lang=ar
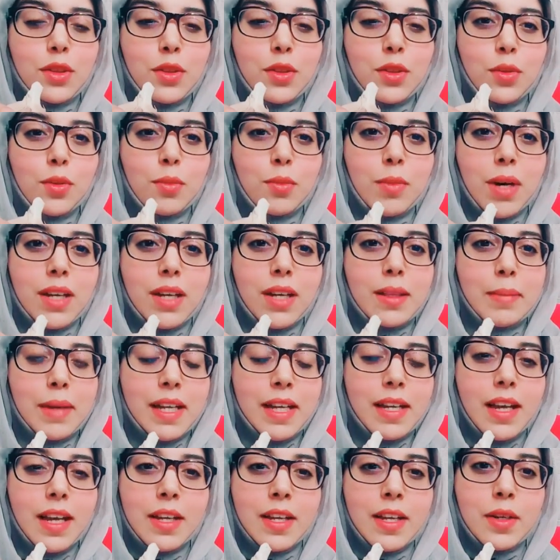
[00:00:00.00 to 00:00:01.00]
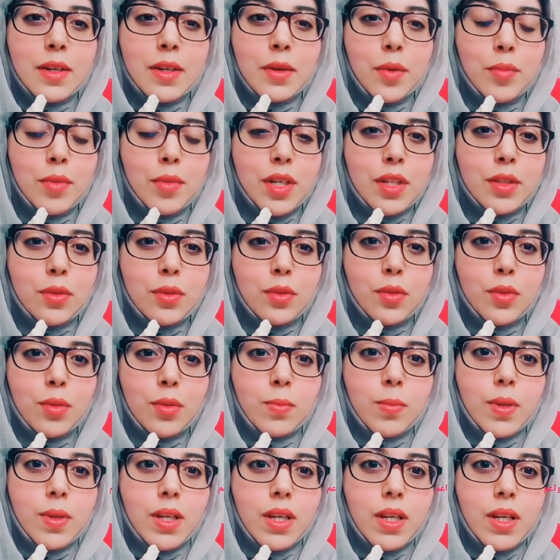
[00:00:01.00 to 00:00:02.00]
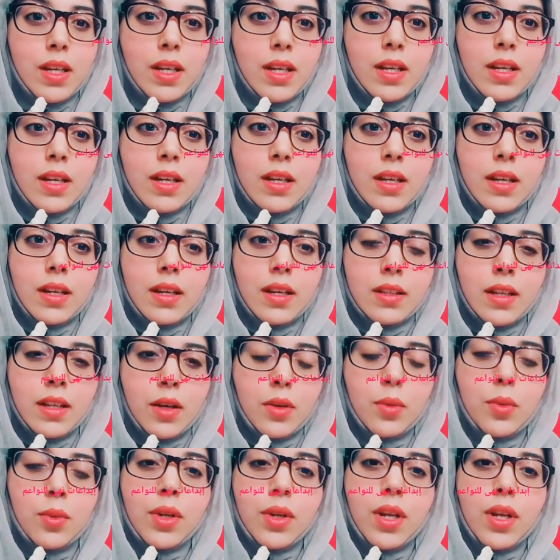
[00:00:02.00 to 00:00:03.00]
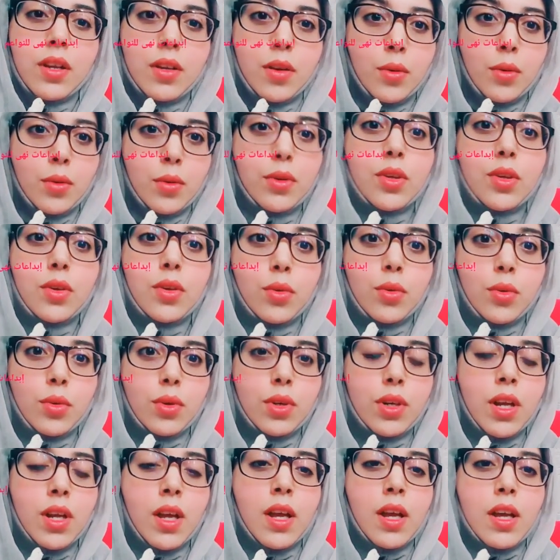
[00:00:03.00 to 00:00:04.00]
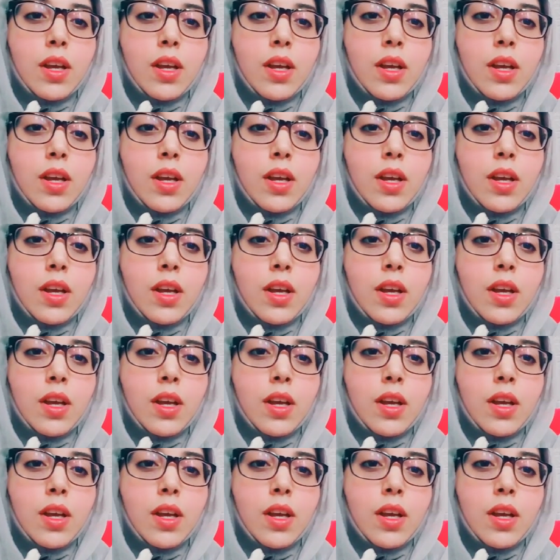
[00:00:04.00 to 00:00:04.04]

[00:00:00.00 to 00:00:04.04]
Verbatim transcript: الثومه طبعا اي نوع من الثوم آه، ضروري انه يكون